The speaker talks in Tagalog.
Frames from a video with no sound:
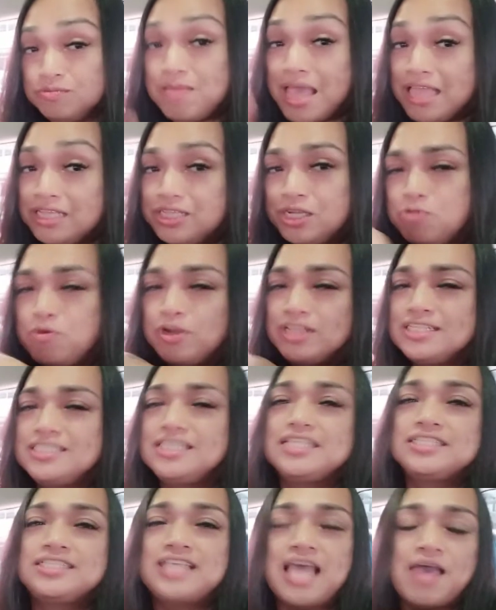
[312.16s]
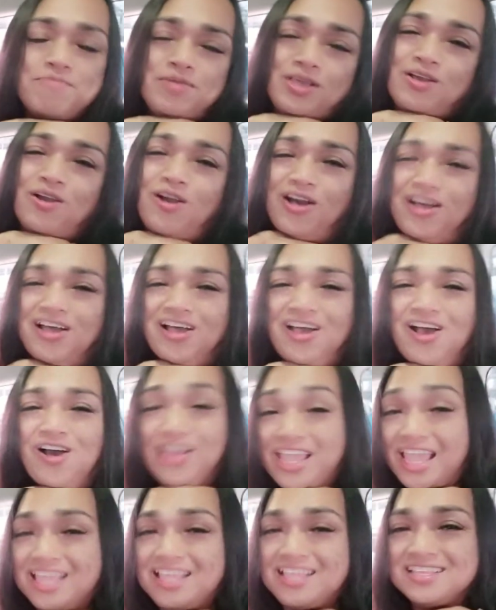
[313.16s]
magic word na sinasabi ko.
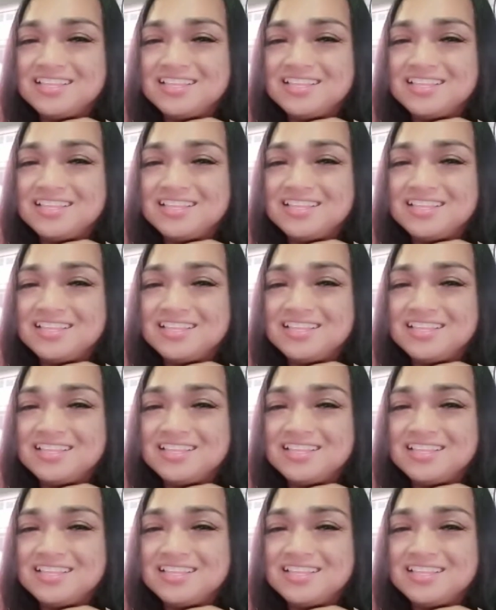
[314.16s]
Okay? Thank